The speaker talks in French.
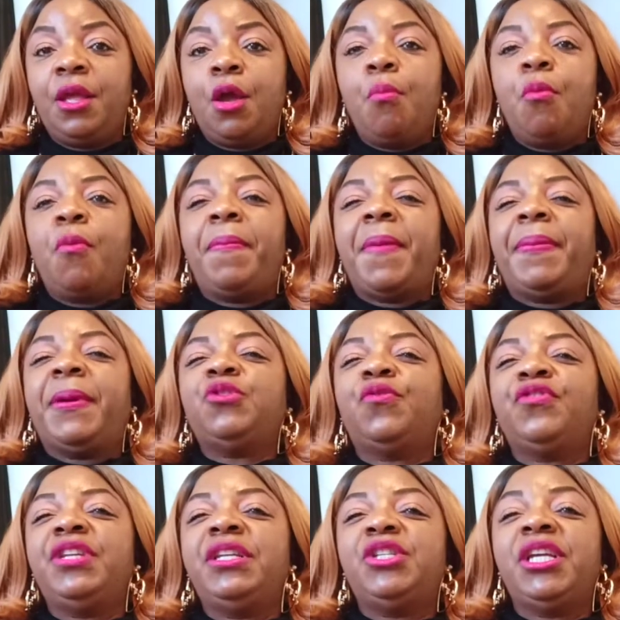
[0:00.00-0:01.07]
Mon papa, je vous
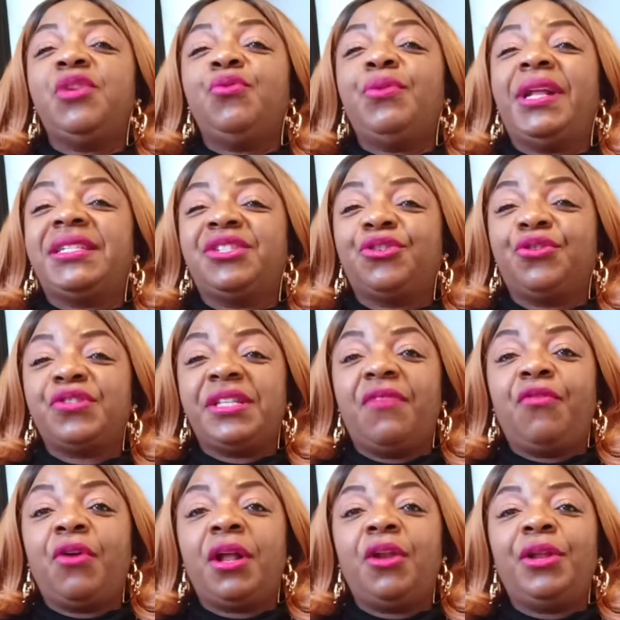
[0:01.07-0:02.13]
dis, j'ai eu la chance
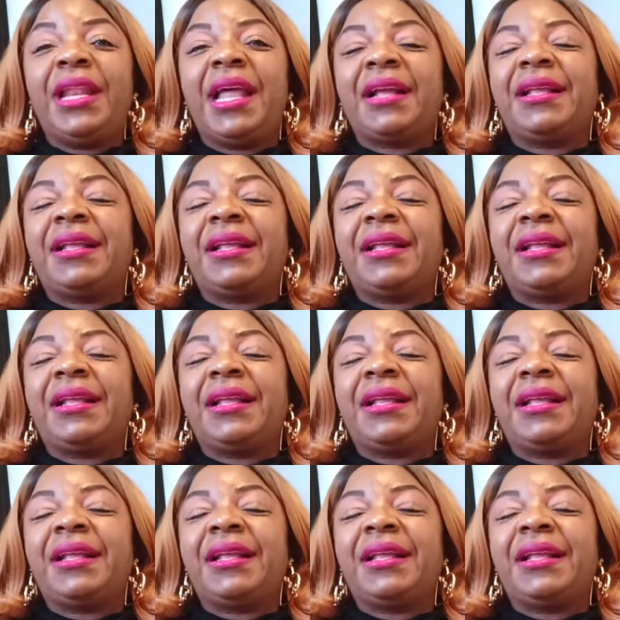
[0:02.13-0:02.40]
d'avoir